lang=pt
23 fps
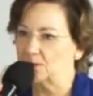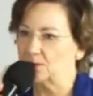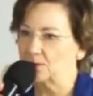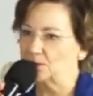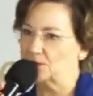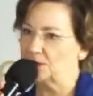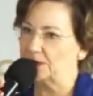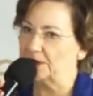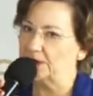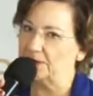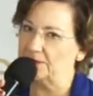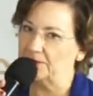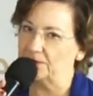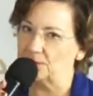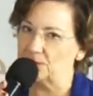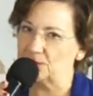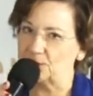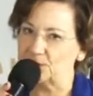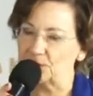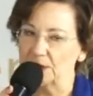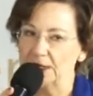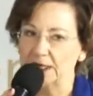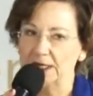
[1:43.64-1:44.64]
alguns
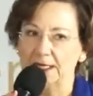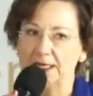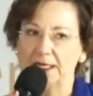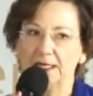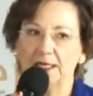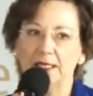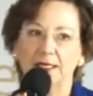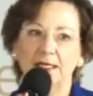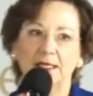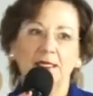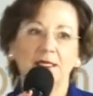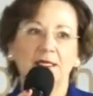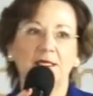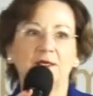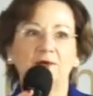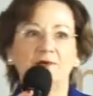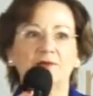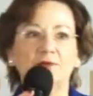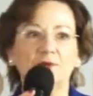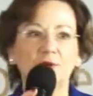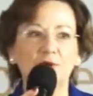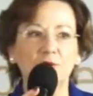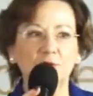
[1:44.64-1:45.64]
livros
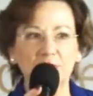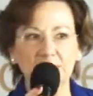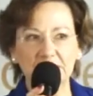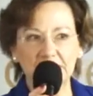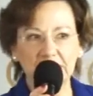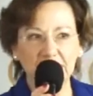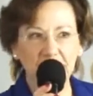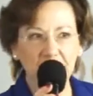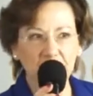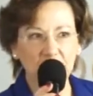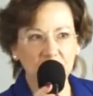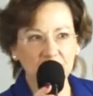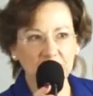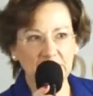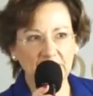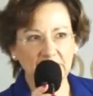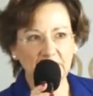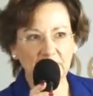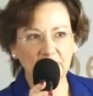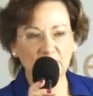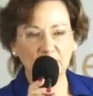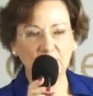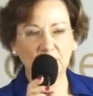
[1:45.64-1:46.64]
que foram escritos
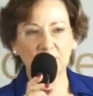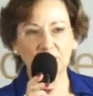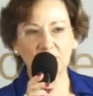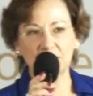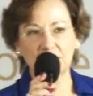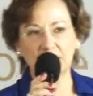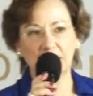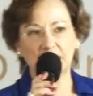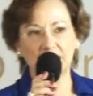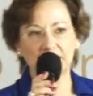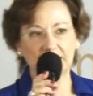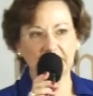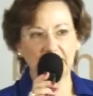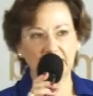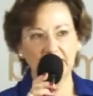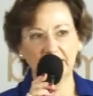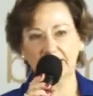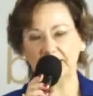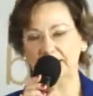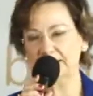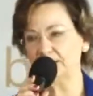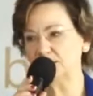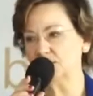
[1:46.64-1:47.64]
na época de
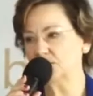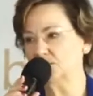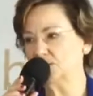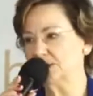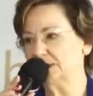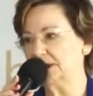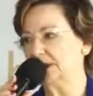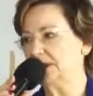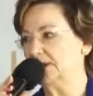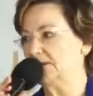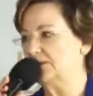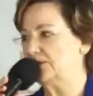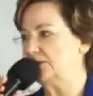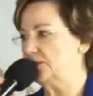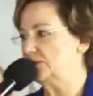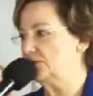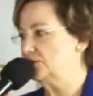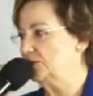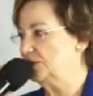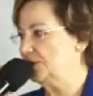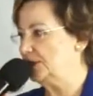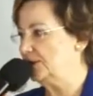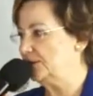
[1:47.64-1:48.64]
Kardec,
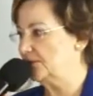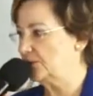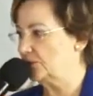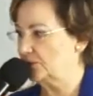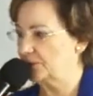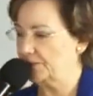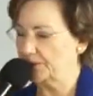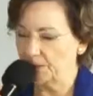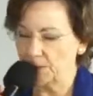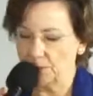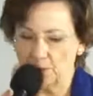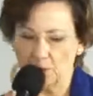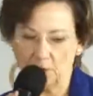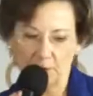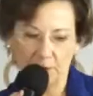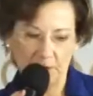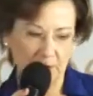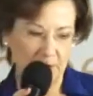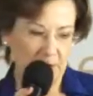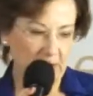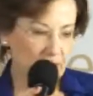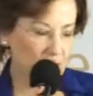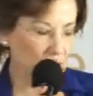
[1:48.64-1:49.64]
inclusive um livro, o
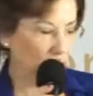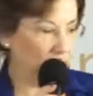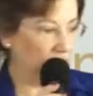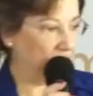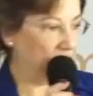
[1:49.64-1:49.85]
primeiro